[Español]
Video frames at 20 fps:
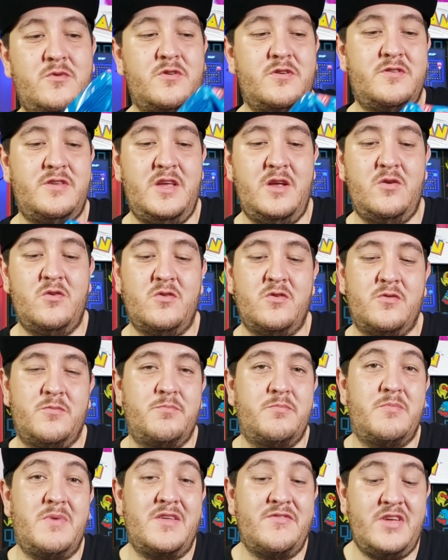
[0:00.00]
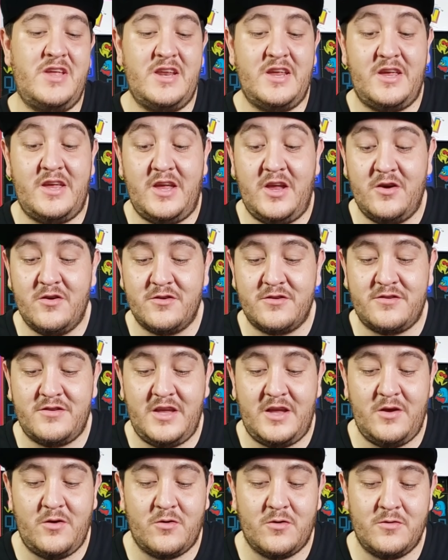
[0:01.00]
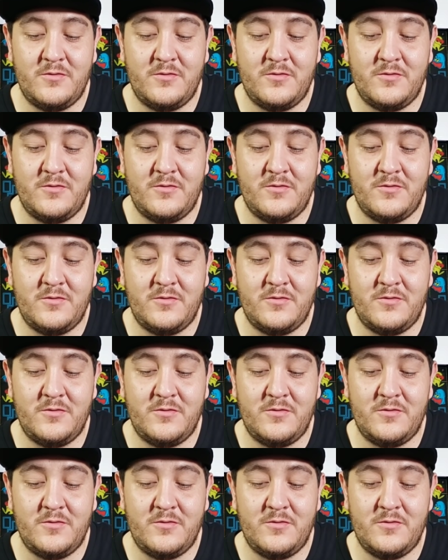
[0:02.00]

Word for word: War, 5, o más bien Gears 5.